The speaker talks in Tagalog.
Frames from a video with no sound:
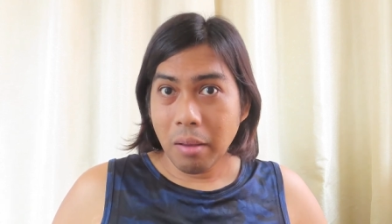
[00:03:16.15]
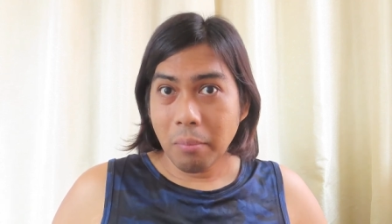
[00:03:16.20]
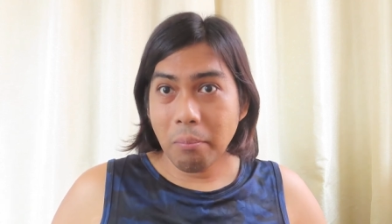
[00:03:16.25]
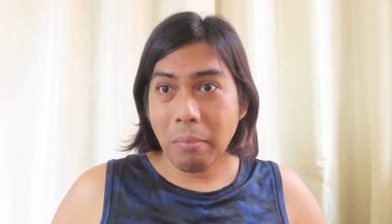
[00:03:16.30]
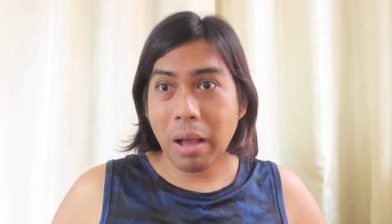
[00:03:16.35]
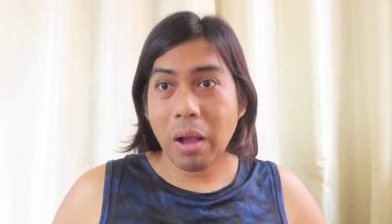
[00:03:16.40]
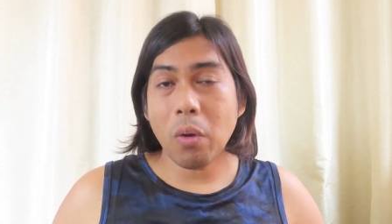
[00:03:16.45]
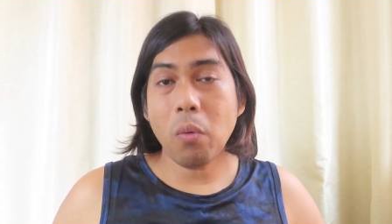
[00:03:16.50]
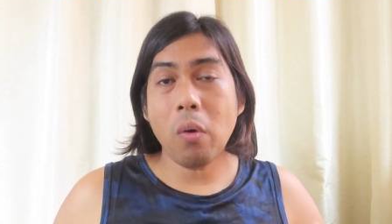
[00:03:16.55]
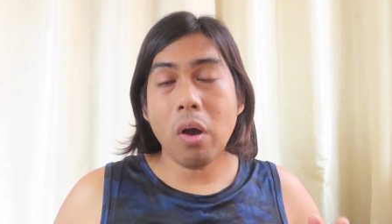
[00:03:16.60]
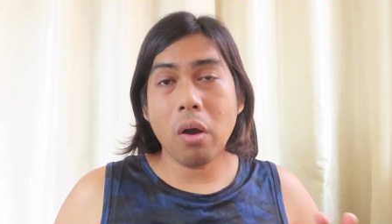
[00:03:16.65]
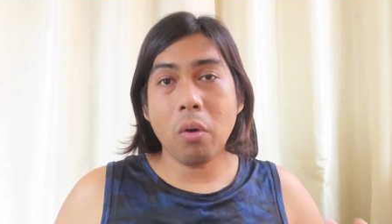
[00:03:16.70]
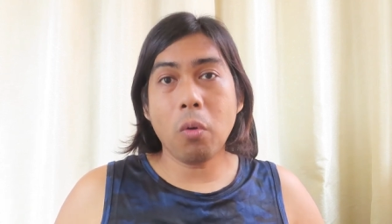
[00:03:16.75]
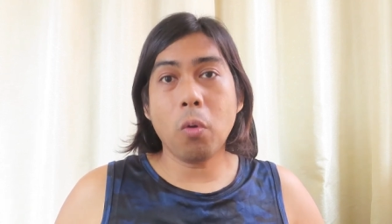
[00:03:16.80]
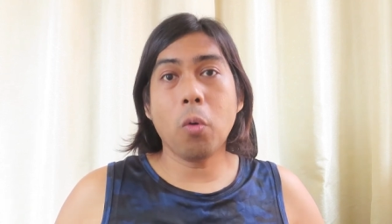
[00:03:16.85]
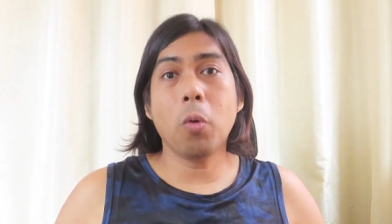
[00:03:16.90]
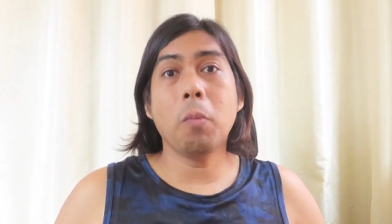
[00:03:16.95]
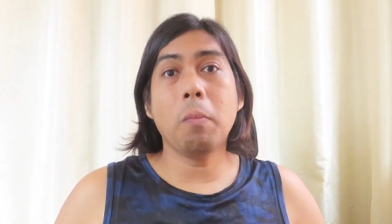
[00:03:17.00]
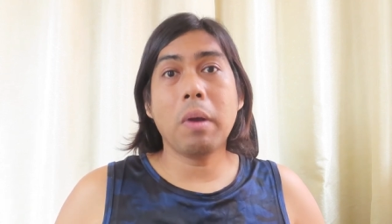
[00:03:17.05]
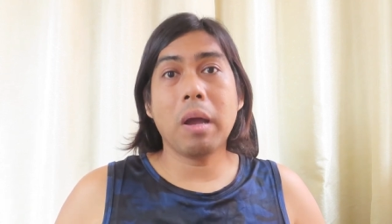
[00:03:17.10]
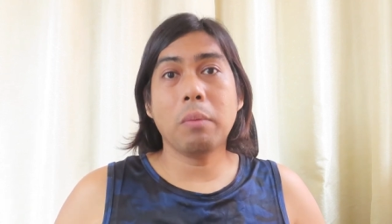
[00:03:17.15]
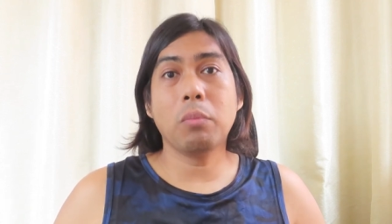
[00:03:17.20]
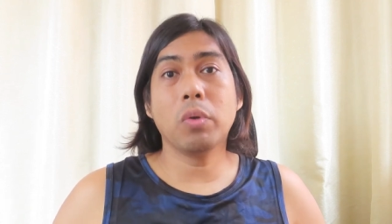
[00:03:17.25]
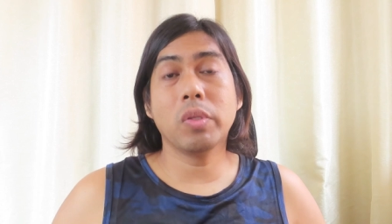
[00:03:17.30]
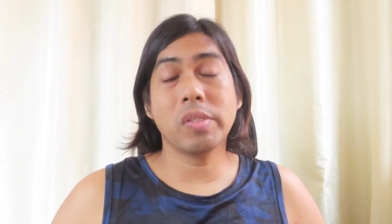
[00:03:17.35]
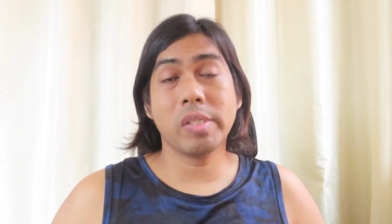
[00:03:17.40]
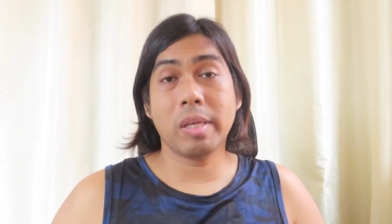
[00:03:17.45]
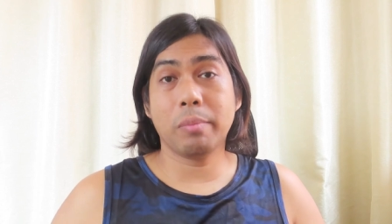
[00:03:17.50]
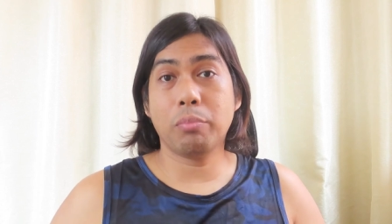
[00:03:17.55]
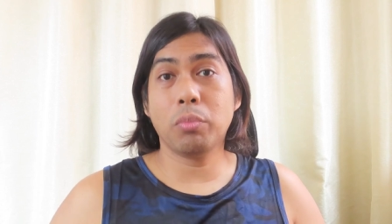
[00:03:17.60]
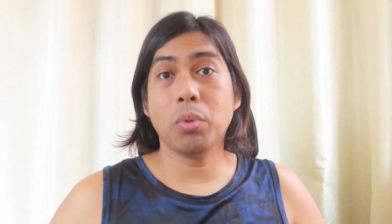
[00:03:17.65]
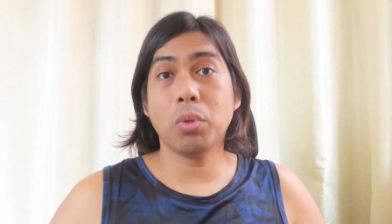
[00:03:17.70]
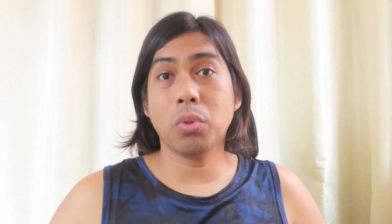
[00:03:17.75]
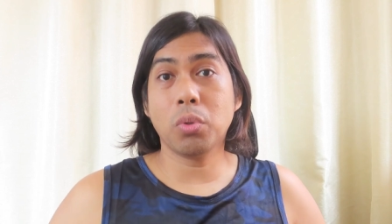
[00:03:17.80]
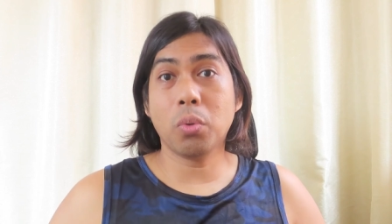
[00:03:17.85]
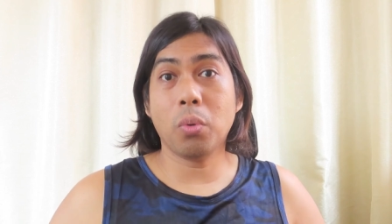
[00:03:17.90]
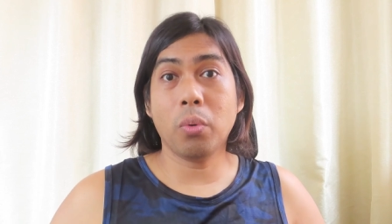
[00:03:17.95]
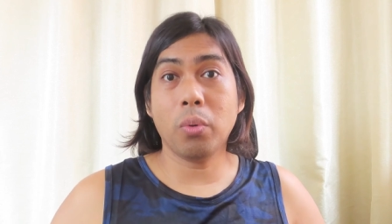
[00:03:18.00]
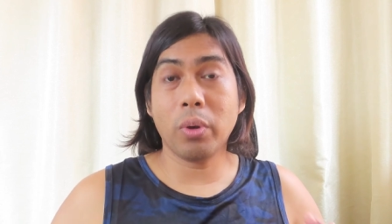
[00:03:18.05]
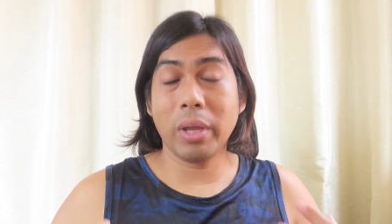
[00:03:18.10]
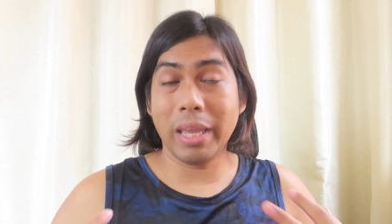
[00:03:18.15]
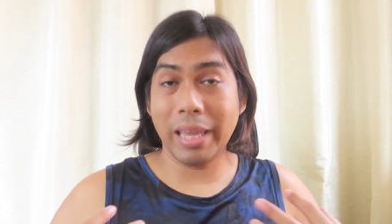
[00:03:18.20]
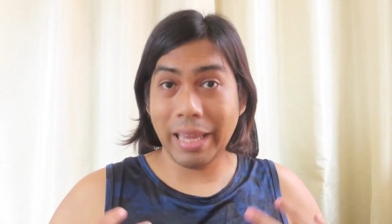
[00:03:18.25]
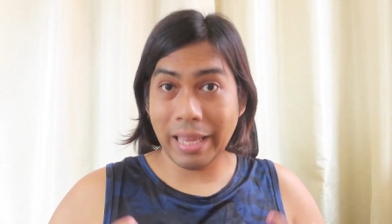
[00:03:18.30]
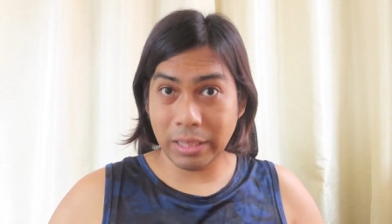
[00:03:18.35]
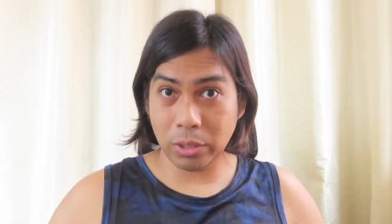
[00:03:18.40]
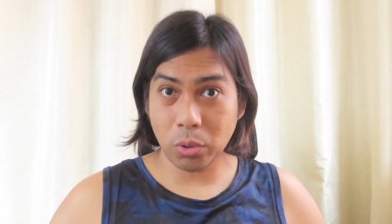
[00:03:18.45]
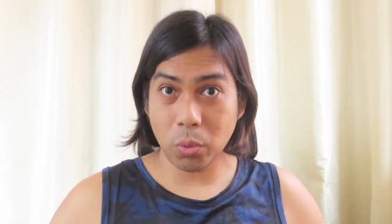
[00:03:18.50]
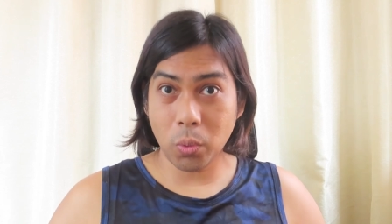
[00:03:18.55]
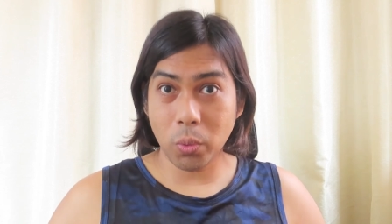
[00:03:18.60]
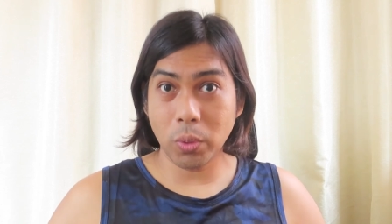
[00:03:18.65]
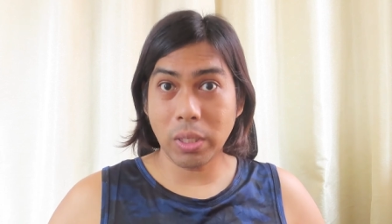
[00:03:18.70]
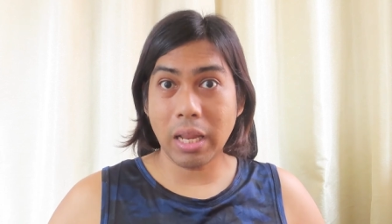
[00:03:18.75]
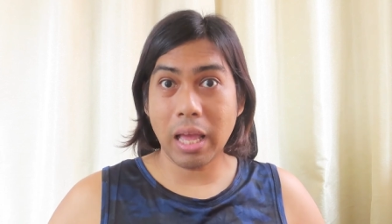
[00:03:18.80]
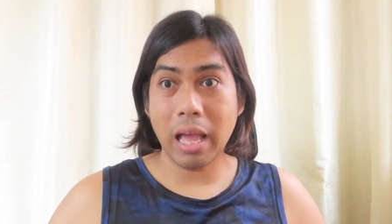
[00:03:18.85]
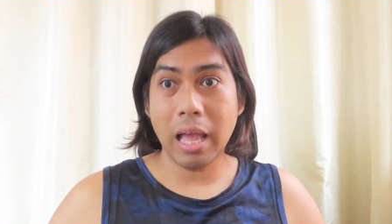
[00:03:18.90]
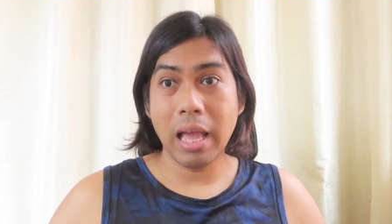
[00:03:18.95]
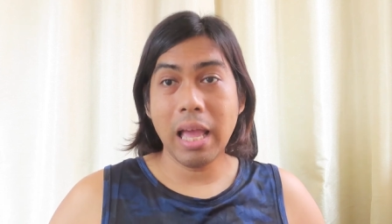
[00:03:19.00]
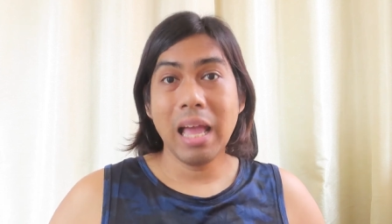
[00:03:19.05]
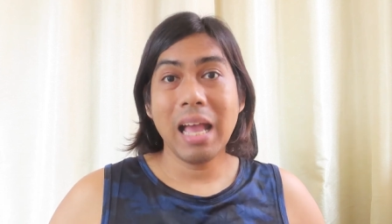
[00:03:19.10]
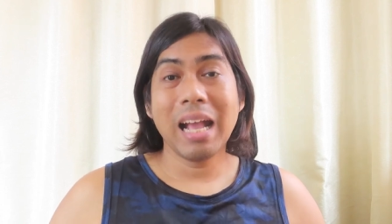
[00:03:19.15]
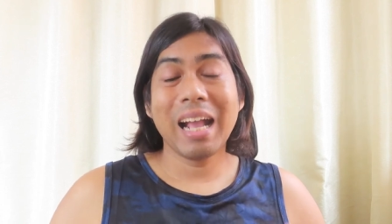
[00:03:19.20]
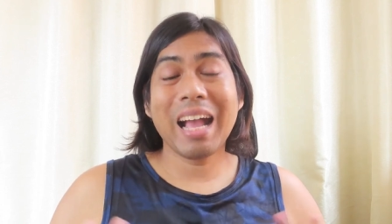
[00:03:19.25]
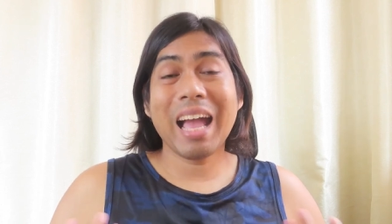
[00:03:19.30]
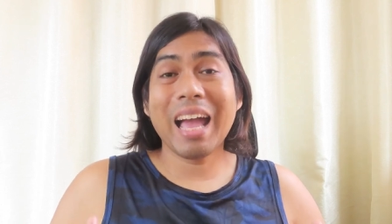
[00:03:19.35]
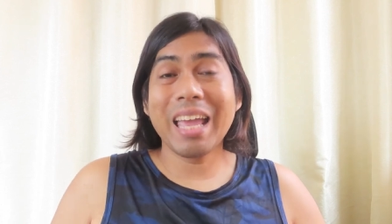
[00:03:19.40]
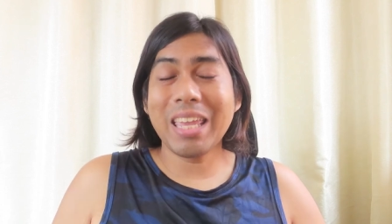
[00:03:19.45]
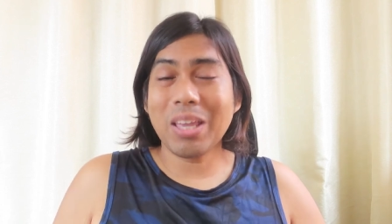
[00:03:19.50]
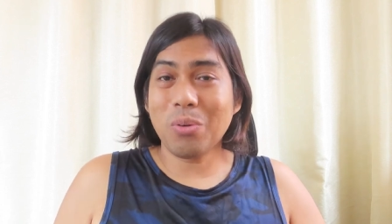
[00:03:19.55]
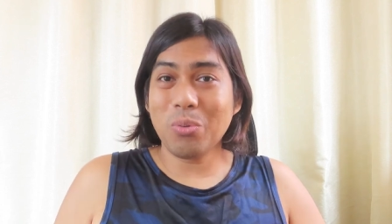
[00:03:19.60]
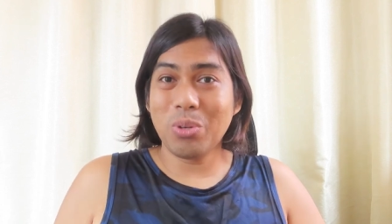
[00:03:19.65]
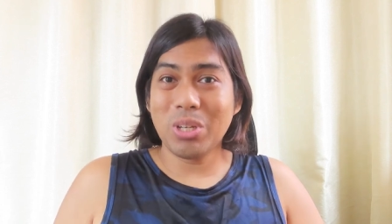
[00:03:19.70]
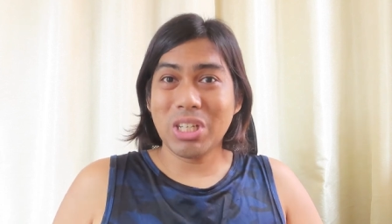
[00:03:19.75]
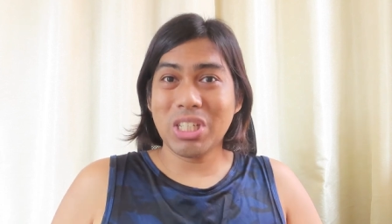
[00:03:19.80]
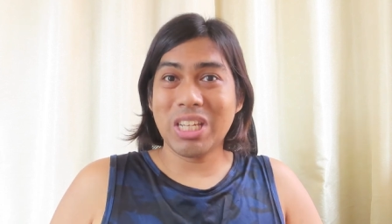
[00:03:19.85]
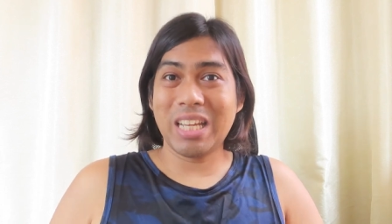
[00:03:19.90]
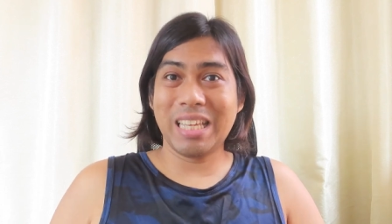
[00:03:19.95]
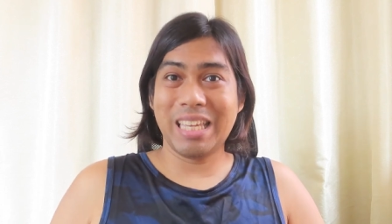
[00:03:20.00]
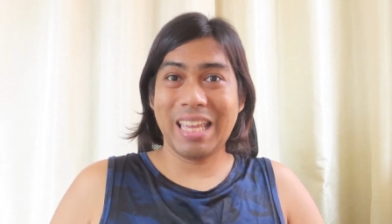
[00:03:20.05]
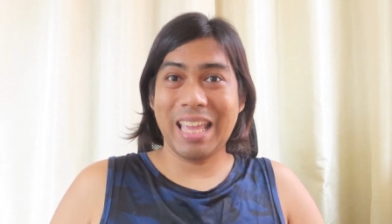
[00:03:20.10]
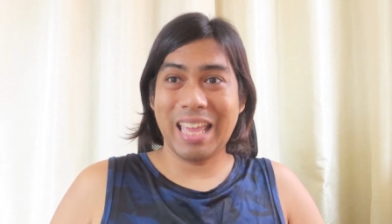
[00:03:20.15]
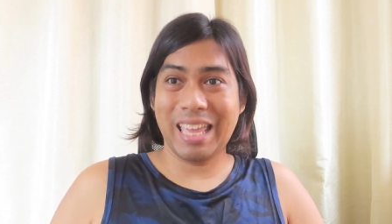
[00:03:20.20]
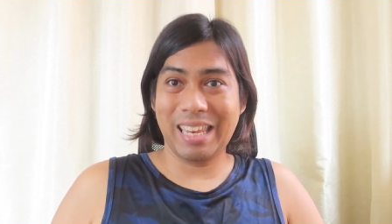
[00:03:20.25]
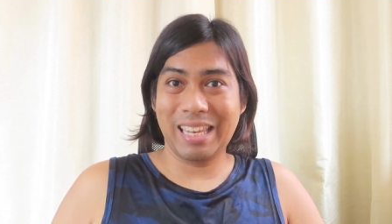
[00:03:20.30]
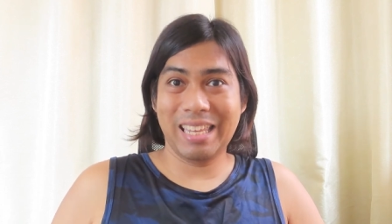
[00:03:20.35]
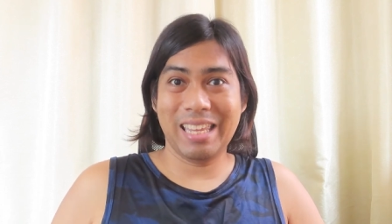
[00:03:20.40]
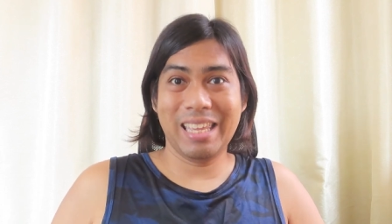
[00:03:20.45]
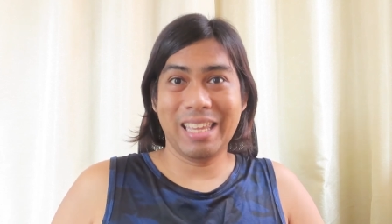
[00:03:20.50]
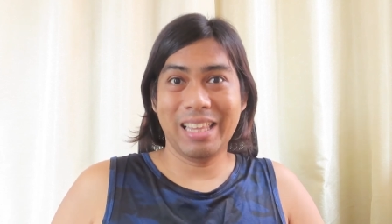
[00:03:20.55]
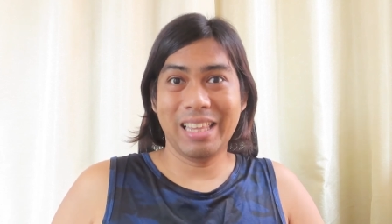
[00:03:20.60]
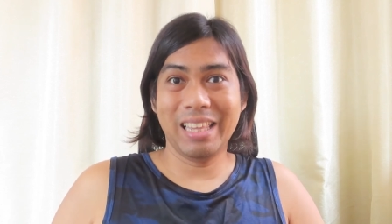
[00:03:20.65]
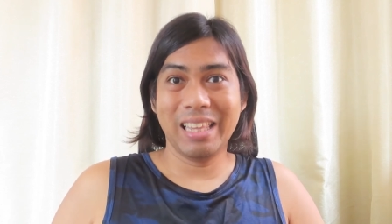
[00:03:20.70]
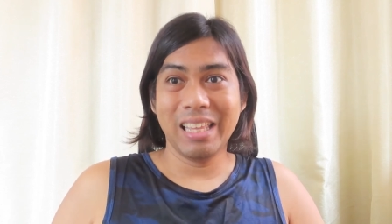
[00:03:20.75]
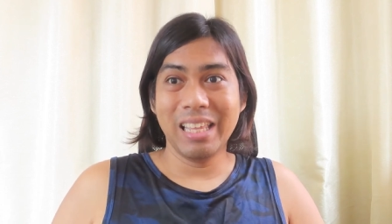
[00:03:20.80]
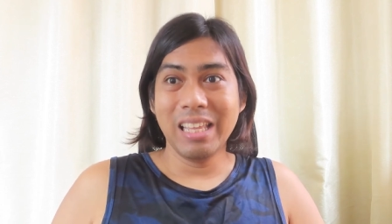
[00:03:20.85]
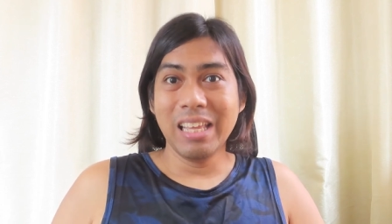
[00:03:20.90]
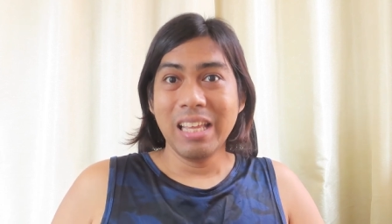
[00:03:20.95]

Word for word: bago ako umabot sa puntong ito na kaya ko na siyang i-handle.